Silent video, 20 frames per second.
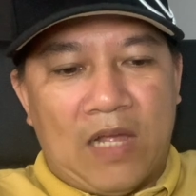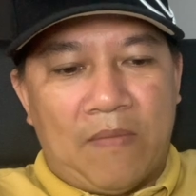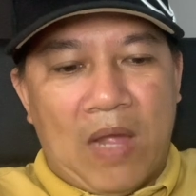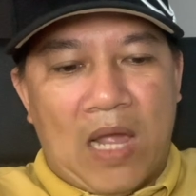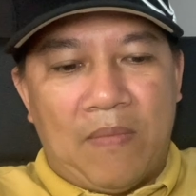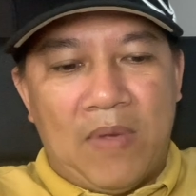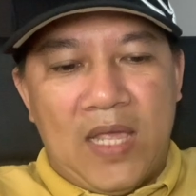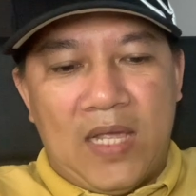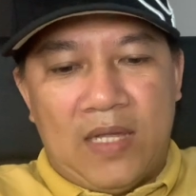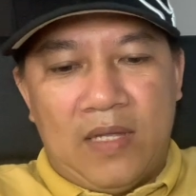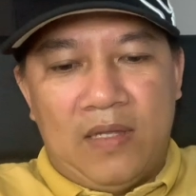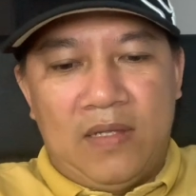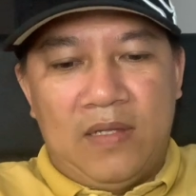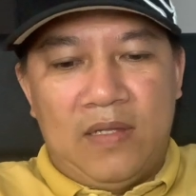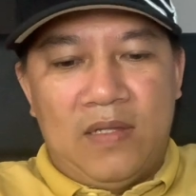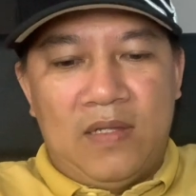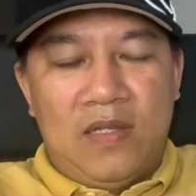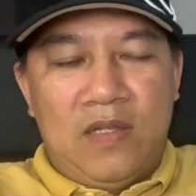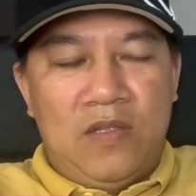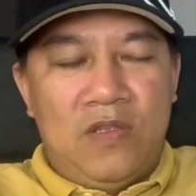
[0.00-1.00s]
bạn biết
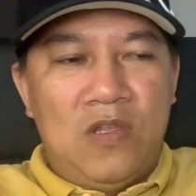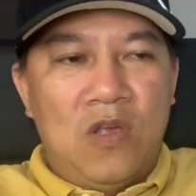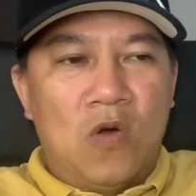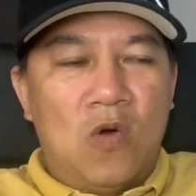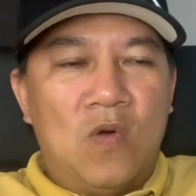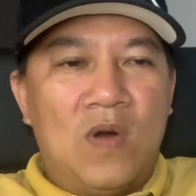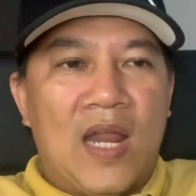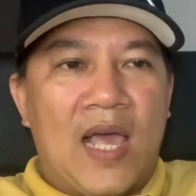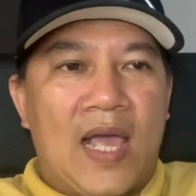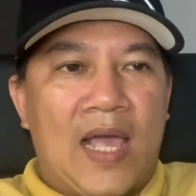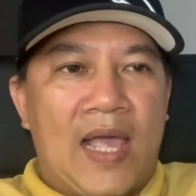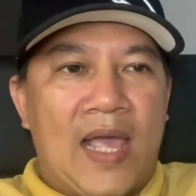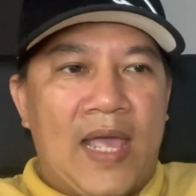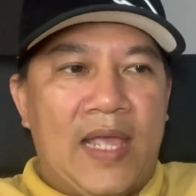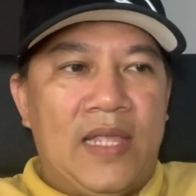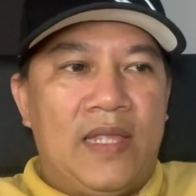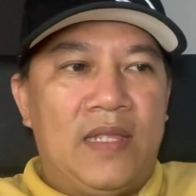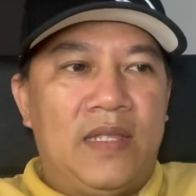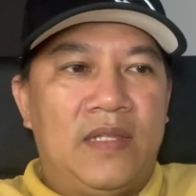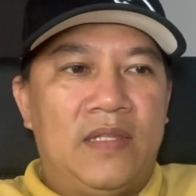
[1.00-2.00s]
dù là
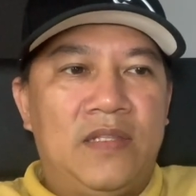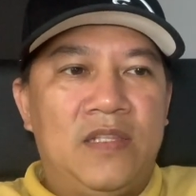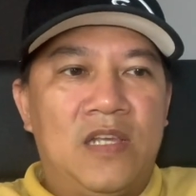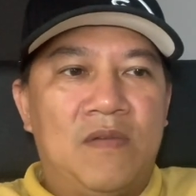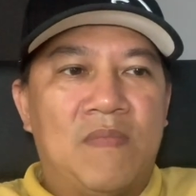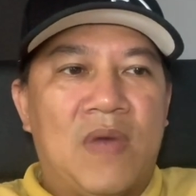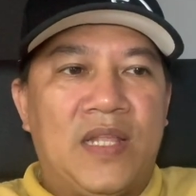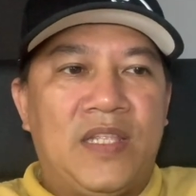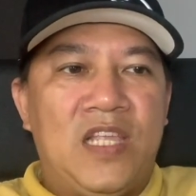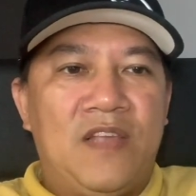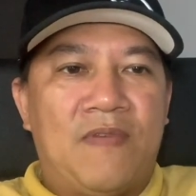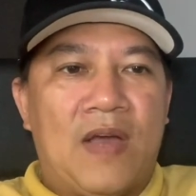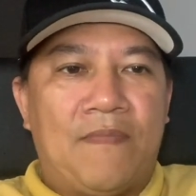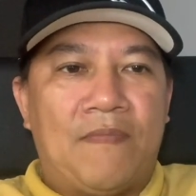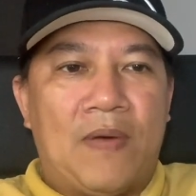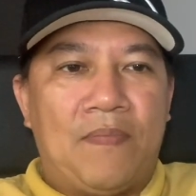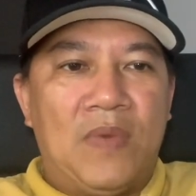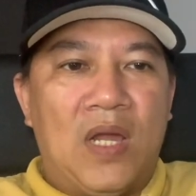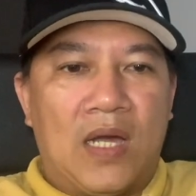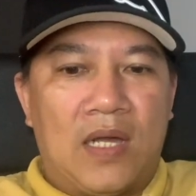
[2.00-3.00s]
ai nhưng mà vi phạm
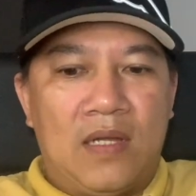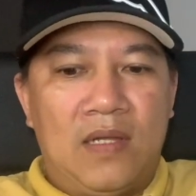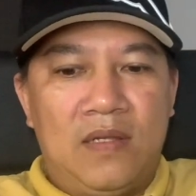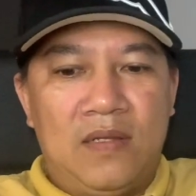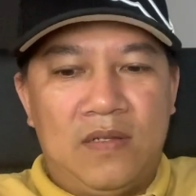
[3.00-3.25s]
pháp luật